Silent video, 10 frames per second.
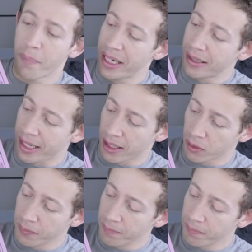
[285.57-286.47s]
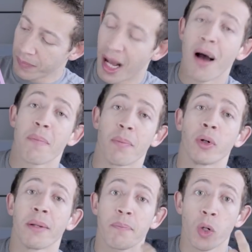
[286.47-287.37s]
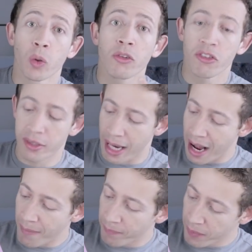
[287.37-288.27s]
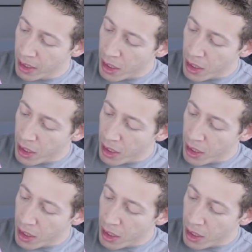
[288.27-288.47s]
aprendendo para poder pronunciar